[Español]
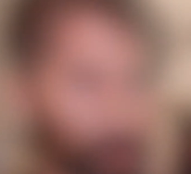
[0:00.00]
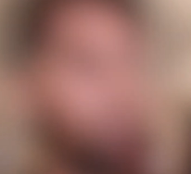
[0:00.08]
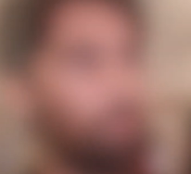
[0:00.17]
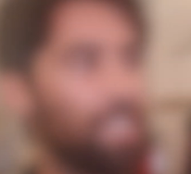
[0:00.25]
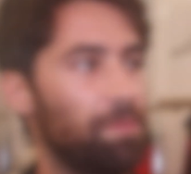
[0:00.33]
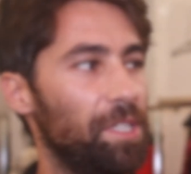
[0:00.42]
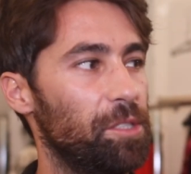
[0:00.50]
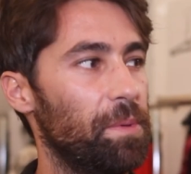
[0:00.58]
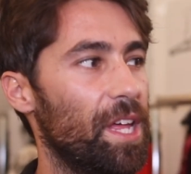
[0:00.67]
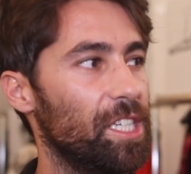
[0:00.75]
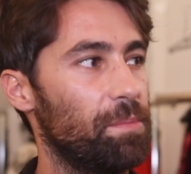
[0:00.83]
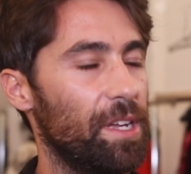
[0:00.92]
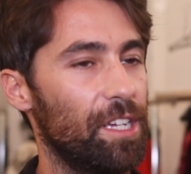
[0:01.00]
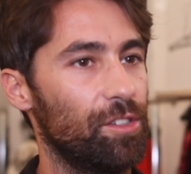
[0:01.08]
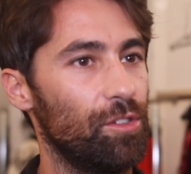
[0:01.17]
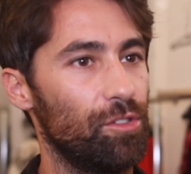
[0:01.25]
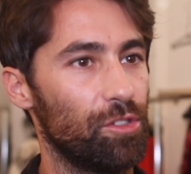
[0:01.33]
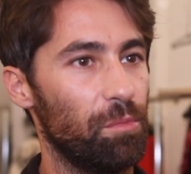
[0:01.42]
Lo que más me inspira de España
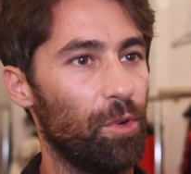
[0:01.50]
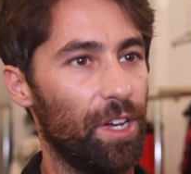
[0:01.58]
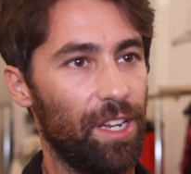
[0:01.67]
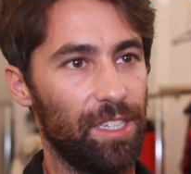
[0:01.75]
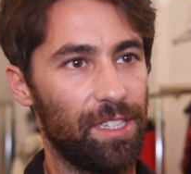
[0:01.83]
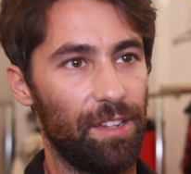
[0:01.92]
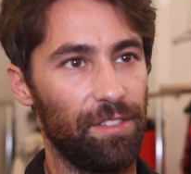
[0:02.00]
son sus mujeres.